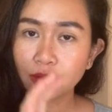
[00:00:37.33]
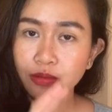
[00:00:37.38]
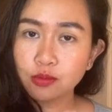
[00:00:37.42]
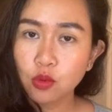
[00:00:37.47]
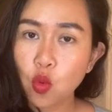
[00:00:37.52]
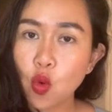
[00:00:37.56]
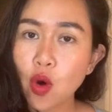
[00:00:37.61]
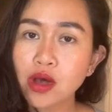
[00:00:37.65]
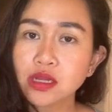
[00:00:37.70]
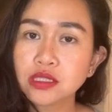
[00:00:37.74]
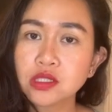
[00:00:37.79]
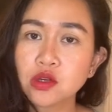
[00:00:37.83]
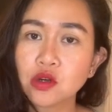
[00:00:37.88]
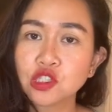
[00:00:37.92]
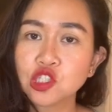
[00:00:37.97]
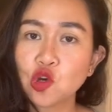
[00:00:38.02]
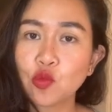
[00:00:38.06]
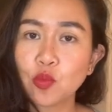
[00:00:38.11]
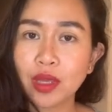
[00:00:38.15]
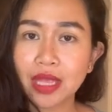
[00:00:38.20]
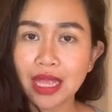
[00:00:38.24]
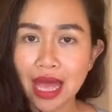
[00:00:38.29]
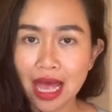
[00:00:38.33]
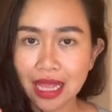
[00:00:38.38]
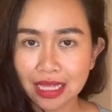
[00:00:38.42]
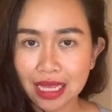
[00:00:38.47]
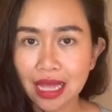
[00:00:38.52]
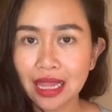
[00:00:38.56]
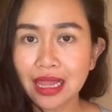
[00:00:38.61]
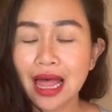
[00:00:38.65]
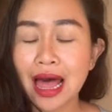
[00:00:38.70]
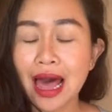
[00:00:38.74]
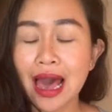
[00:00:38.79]
พวกโซเชียลมีเดีย
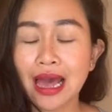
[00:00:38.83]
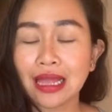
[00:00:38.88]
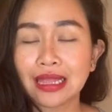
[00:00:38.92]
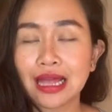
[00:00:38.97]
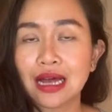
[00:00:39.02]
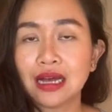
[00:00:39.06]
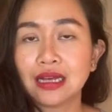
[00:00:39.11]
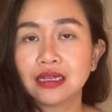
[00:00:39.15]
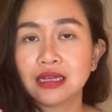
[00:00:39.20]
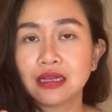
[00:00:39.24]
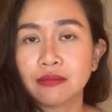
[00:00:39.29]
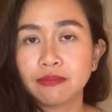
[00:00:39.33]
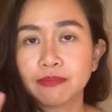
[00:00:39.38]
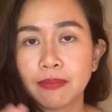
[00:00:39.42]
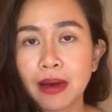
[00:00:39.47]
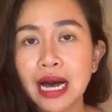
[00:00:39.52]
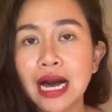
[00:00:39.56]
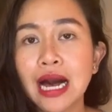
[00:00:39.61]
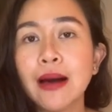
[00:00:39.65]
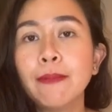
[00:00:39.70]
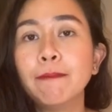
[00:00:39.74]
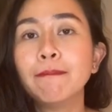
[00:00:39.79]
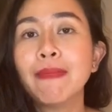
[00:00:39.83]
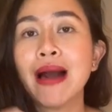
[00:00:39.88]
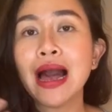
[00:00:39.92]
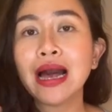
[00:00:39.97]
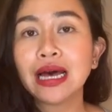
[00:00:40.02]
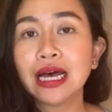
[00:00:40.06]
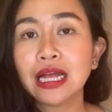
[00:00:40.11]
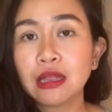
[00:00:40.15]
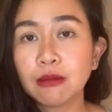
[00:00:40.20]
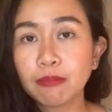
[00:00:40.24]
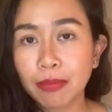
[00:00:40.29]
ทั้งหลายนะ เพิ่มมาก
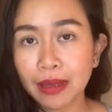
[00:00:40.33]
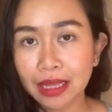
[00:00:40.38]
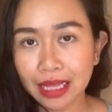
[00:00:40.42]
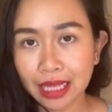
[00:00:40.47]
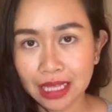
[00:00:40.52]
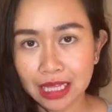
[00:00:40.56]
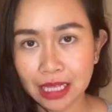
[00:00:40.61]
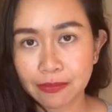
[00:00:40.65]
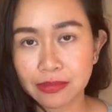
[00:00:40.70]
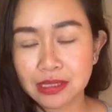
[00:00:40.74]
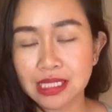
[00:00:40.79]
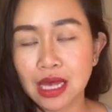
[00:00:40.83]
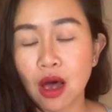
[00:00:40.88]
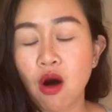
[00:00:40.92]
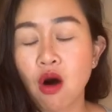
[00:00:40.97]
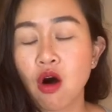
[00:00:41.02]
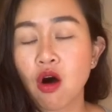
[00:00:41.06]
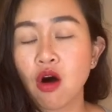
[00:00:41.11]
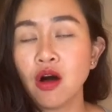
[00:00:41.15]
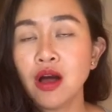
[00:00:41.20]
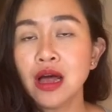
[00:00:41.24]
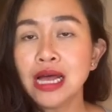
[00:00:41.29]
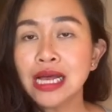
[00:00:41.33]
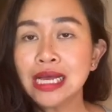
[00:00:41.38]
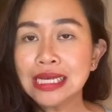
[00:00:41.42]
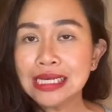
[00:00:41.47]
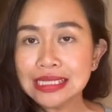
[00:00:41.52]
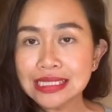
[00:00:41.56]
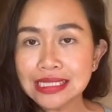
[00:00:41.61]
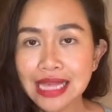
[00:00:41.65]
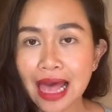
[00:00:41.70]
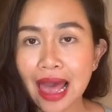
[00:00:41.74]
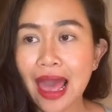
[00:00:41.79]
ขึ้นเป็นอันดับ
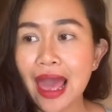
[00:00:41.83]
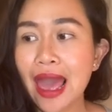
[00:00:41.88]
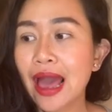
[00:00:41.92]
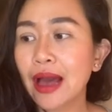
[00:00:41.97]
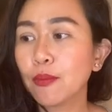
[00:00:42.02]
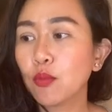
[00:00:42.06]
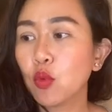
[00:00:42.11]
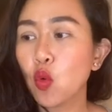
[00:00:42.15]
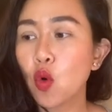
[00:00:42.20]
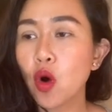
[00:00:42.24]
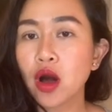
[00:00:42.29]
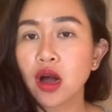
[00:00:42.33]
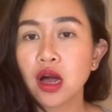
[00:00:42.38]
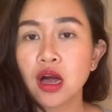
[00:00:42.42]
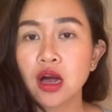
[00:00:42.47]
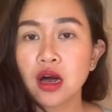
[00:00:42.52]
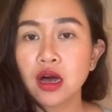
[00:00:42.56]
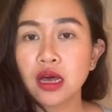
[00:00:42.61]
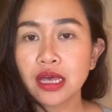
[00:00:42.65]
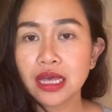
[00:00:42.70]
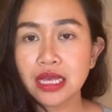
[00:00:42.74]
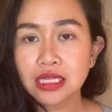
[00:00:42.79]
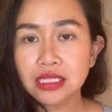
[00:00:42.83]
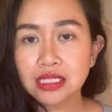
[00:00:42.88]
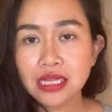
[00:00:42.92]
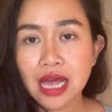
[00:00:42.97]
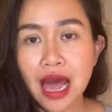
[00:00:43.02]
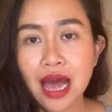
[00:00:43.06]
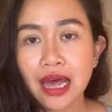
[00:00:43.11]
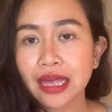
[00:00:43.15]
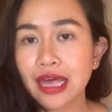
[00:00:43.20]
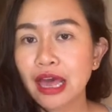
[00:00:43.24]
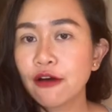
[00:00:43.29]
2แซงพวก
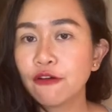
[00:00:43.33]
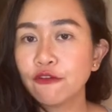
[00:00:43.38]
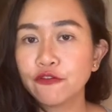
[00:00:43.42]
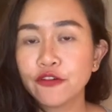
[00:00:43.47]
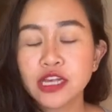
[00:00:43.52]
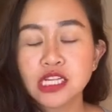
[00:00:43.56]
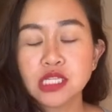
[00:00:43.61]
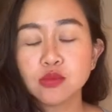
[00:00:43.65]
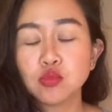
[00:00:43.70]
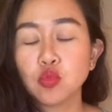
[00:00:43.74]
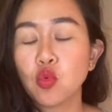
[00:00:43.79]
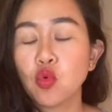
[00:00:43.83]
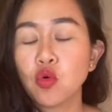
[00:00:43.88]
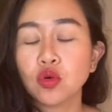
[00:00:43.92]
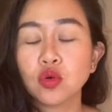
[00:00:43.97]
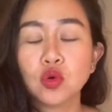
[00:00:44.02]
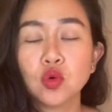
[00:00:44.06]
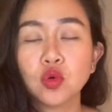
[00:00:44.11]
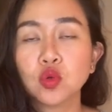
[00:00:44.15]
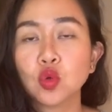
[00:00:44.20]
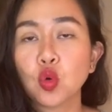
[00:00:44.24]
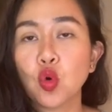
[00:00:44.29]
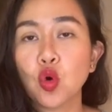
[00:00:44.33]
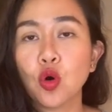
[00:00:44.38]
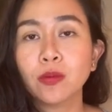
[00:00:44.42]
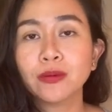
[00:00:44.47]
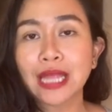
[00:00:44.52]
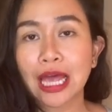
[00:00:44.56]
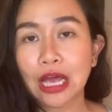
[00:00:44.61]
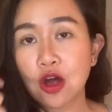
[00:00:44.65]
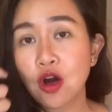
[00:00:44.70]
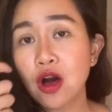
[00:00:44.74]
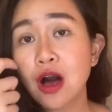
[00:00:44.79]
Instagram Facebook YouTube
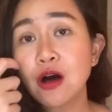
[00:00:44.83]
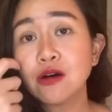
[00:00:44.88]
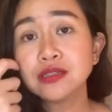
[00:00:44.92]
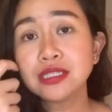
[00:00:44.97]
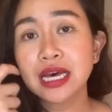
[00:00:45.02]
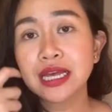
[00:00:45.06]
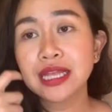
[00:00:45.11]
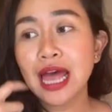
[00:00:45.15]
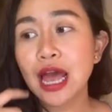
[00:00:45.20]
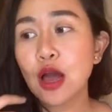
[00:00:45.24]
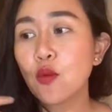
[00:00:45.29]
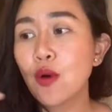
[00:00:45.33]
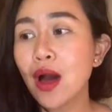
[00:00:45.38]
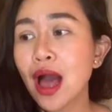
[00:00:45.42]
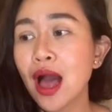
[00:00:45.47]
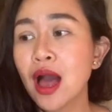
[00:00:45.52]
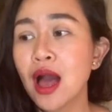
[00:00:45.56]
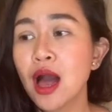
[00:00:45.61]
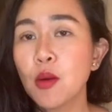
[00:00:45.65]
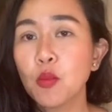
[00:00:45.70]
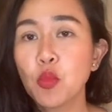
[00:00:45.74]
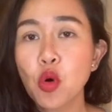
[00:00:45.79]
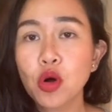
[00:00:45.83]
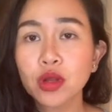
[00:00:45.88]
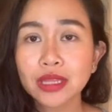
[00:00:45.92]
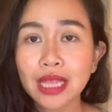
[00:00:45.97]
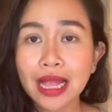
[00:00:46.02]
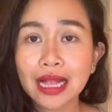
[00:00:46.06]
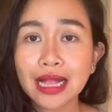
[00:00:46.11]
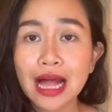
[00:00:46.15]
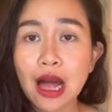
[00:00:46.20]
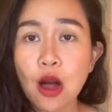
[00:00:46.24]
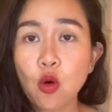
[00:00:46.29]
แต่ก็เข้าใจได้ว่าพวก
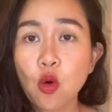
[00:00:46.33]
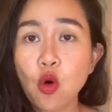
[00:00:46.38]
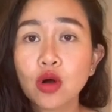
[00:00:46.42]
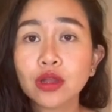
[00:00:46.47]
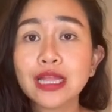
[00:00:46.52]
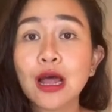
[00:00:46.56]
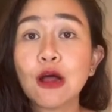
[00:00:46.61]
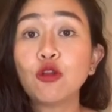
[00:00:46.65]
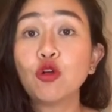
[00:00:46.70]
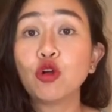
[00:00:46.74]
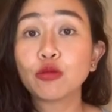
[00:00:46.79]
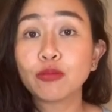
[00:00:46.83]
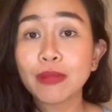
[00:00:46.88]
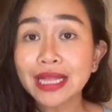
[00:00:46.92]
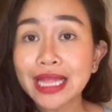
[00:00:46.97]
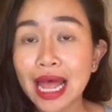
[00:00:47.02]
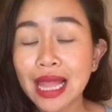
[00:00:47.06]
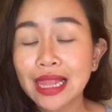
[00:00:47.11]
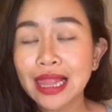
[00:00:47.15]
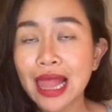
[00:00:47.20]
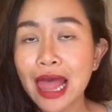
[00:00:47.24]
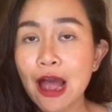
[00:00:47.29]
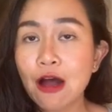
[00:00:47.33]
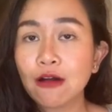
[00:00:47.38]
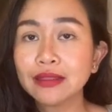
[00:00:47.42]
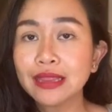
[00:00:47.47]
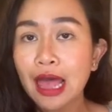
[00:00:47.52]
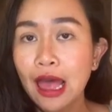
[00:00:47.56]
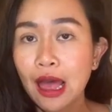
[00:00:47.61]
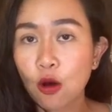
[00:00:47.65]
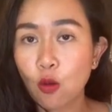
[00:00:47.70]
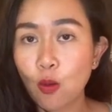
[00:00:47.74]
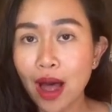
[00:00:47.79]
นั้นเขาคงดาวน์โหลดมานานแล้ว
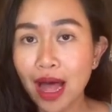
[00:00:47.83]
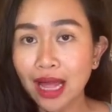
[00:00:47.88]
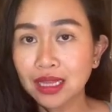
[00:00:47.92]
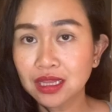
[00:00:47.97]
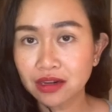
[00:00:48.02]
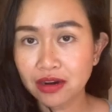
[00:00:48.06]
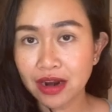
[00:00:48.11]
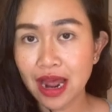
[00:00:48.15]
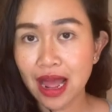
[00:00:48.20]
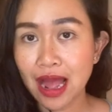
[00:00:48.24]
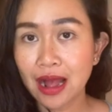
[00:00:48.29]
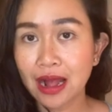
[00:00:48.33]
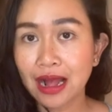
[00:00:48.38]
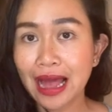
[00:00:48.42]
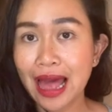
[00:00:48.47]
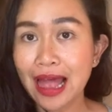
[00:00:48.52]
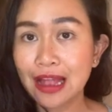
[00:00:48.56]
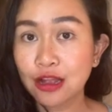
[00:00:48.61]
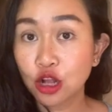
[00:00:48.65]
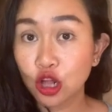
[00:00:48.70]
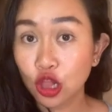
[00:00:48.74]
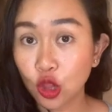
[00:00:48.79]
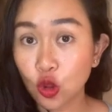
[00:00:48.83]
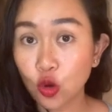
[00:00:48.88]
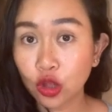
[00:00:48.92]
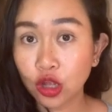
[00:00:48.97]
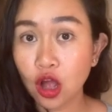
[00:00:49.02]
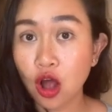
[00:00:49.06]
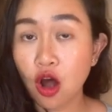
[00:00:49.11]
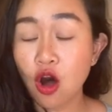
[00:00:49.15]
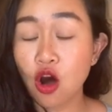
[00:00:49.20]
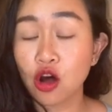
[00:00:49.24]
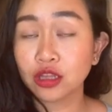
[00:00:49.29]
แต่ว่าอัตราการโกรธ
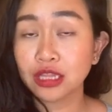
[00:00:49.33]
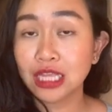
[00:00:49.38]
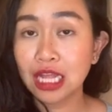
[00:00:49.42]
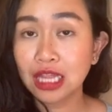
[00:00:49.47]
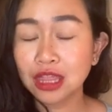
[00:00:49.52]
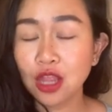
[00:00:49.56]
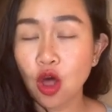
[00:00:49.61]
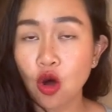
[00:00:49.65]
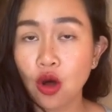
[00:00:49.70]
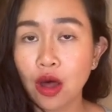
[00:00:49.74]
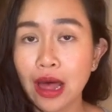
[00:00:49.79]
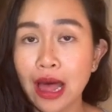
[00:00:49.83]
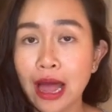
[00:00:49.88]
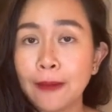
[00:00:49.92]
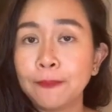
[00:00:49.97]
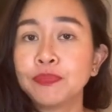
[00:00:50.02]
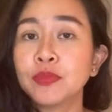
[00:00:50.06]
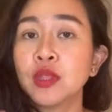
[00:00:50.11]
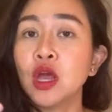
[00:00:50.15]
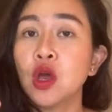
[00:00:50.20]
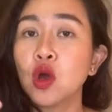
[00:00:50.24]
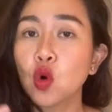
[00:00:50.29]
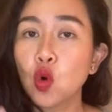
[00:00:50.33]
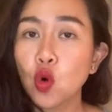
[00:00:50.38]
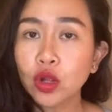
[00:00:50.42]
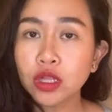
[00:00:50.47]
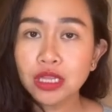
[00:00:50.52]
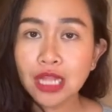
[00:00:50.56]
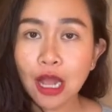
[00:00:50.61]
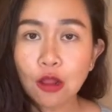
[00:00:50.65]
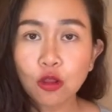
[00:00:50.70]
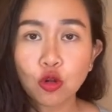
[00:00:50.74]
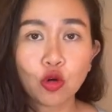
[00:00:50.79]
ของ TikTok อะค่ะ คน
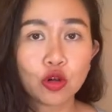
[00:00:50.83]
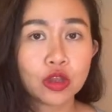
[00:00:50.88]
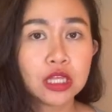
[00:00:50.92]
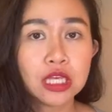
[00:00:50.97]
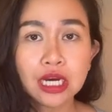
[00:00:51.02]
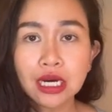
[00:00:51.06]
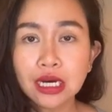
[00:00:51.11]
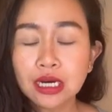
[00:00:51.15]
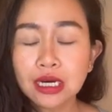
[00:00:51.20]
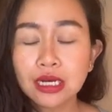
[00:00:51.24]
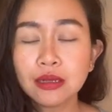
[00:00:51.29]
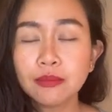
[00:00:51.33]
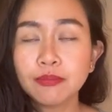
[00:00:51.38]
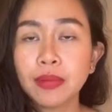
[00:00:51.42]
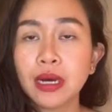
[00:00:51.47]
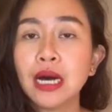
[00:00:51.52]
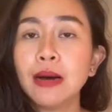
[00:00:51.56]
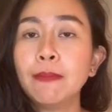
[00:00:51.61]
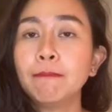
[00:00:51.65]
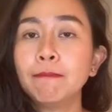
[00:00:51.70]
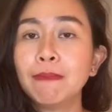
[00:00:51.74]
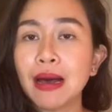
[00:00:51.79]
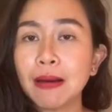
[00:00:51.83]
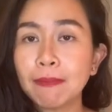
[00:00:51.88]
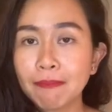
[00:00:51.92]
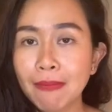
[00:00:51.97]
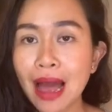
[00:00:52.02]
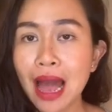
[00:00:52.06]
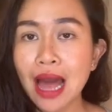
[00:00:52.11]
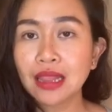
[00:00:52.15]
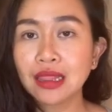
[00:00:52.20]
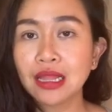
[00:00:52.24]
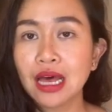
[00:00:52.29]
ดาวน์โหลดเยอะขึ้นเพิ่ม
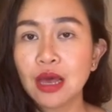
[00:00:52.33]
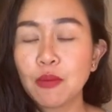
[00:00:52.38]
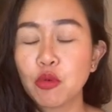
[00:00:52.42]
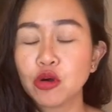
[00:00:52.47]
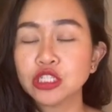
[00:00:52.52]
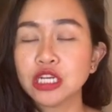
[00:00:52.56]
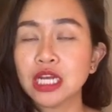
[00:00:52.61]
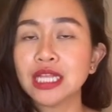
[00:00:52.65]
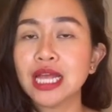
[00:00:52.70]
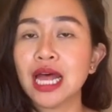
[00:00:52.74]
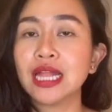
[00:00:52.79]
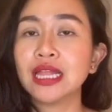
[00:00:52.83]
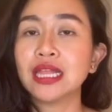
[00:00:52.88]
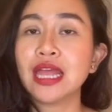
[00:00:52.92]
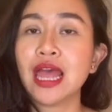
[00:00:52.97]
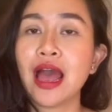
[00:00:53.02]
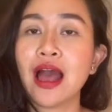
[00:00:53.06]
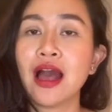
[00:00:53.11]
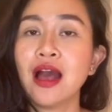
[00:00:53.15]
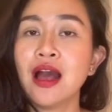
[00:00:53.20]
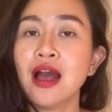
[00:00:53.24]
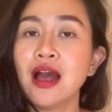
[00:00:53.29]
มาก ๆ เลย เพราะฉะนั้นเนี่ย